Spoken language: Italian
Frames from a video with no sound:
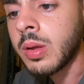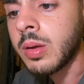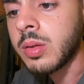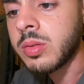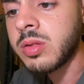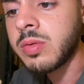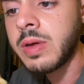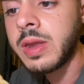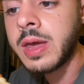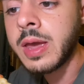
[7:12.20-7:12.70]

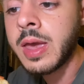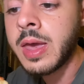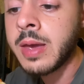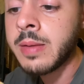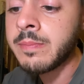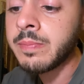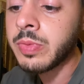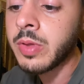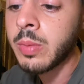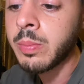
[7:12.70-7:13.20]
Si vede
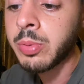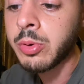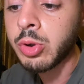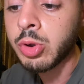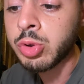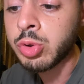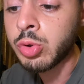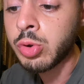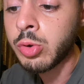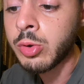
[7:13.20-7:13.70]
che è un
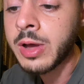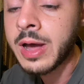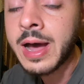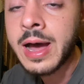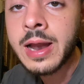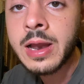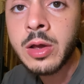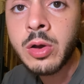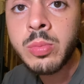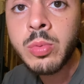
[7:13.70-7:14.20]
prodotto
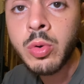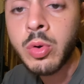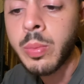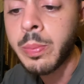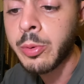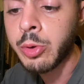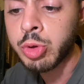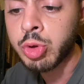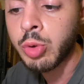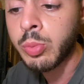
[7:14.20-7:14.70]
locale, comunque un
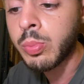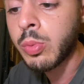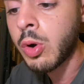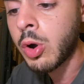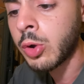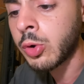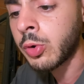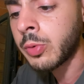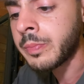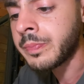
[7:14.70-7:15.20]
prodotto
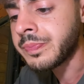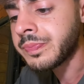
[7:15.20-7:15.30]
buono.